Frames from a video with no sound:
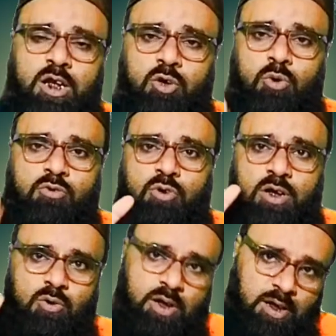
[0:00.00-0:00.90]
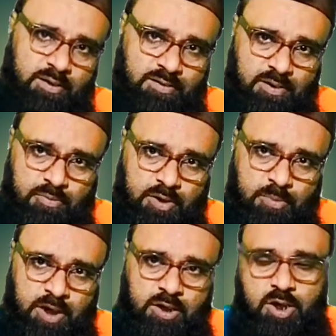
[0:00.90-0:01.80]
नेक और सवाल औलाद नसीब
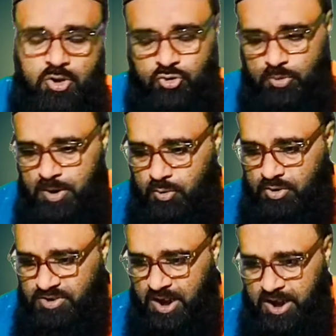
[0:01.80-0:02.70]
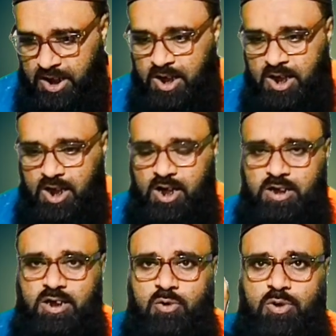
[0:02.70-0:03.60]
फरमाए जो बेरोज़गार है अल्लाह
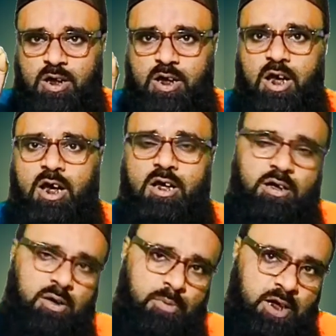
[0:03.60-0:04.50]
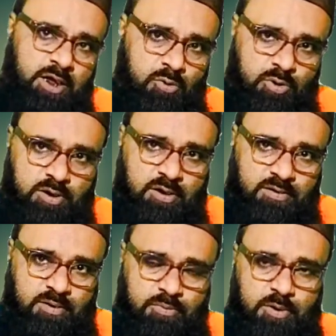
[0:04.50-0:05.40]
ताला उन्हें हलाल कमाई की रोज़ी
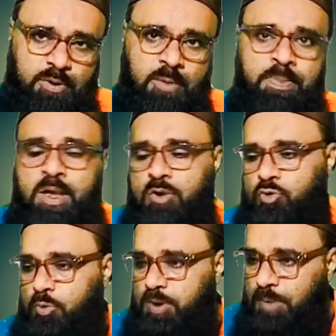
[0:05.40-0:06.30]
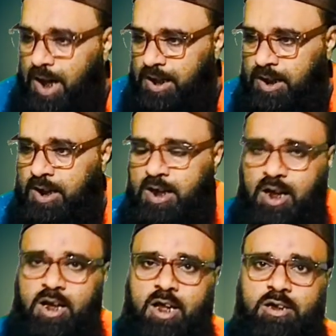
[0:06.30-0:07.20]
नसीब फरमाए जो बीमार है
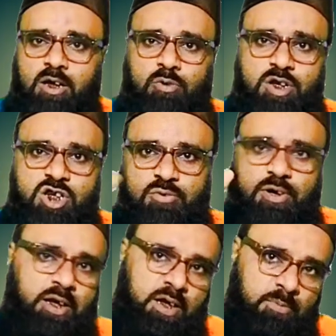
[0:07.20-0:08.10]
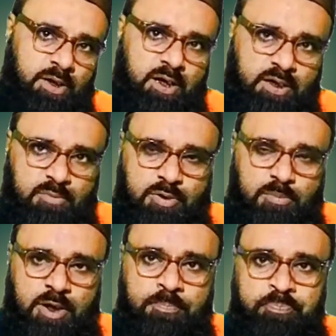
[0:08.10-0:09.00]
अल्लाह ताला उन्हें शिफाए कामिल आता
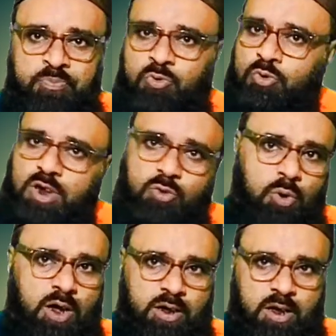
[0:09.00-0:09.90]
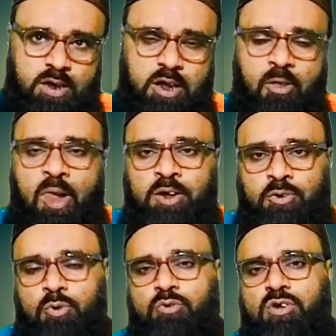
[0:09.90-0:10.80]
फरमाए तो ये दुआ करनी है
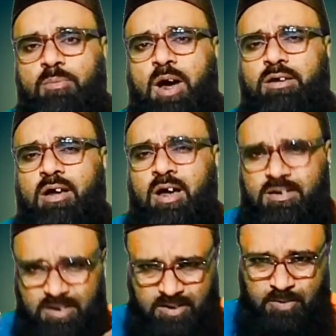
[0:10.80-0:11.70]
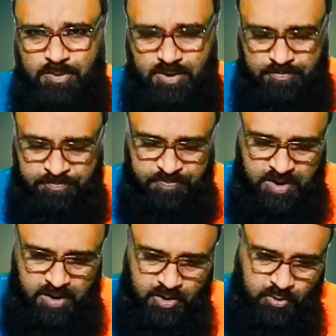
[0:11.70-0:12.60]
और उसके बाद हर जगह पर
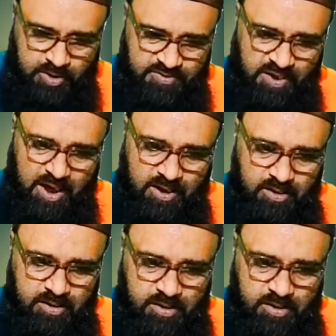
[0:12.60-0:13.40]
जो कि इस साल